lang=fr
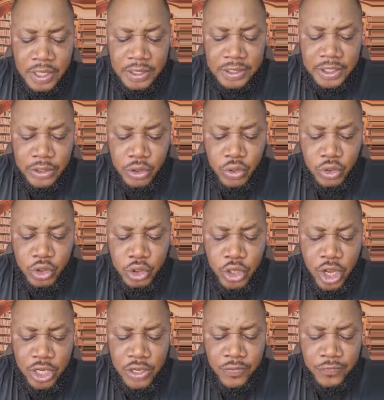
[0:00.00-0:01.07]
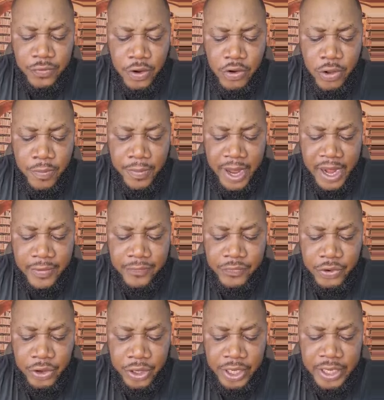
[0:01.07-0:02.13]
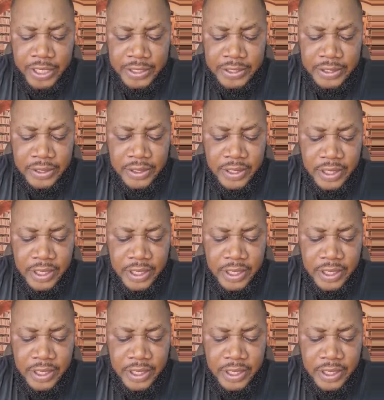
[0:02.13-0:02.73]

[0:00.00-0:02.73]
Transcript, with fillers: si tous ceux qui font le mal fleurissent,